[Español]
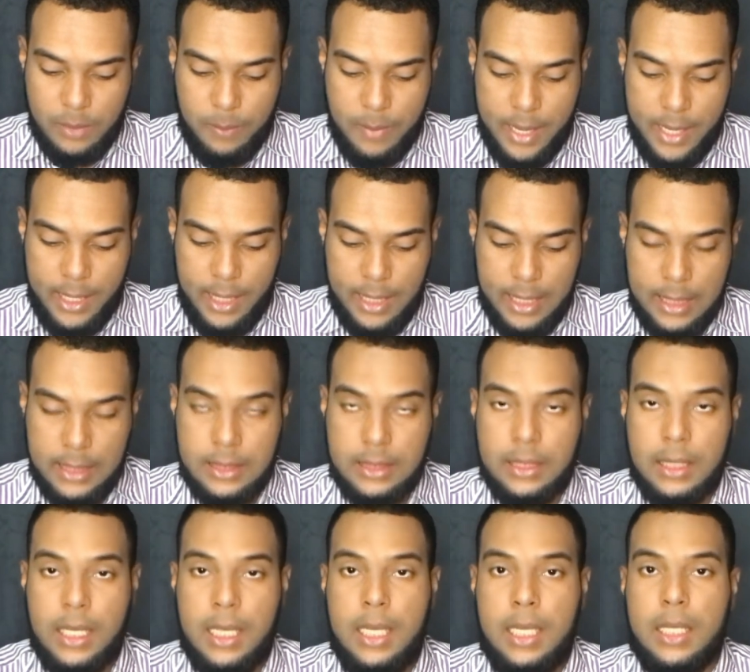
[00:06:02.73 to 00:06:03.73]

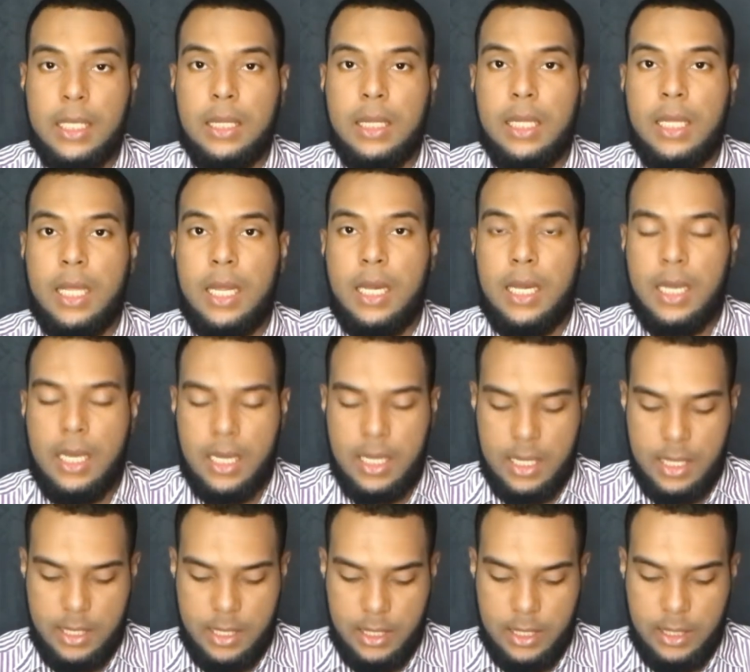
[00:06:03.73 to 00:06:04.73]
páginas de,
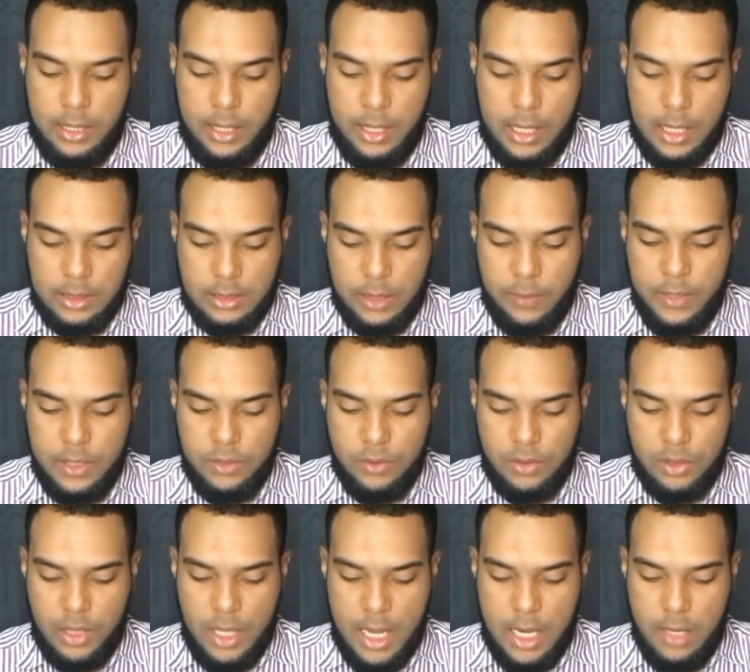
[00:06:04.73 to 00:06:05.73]
de las redes
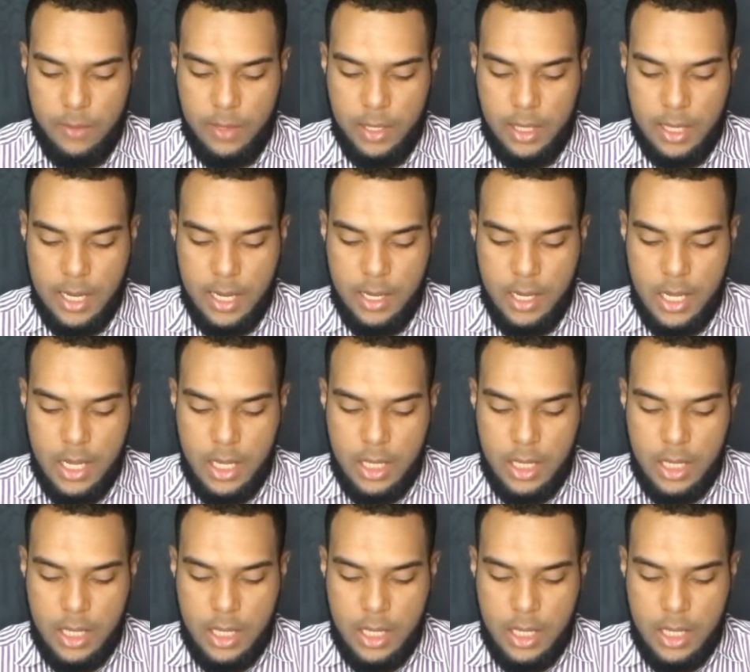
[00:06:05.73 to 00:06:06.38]
sociales, ¿verdad?